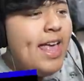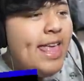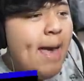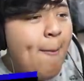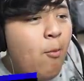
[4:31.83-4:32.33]

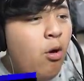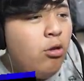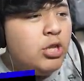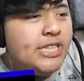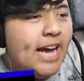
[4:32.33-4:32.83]
E é
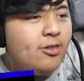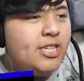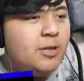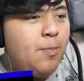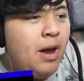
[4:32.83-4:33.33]
muito chato,
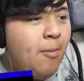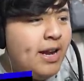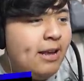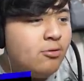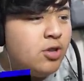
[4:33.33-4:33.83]
gente. Pelo amor
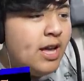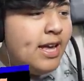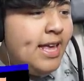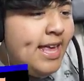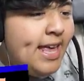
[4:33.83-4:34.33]
de Deus.
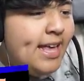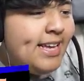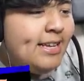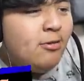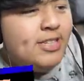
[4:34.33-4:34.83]

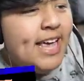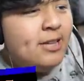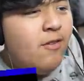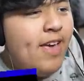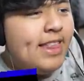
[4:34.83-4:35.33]
E, e eu não sei
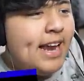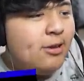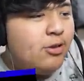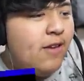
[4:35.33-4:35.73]
resolver, tá ligado?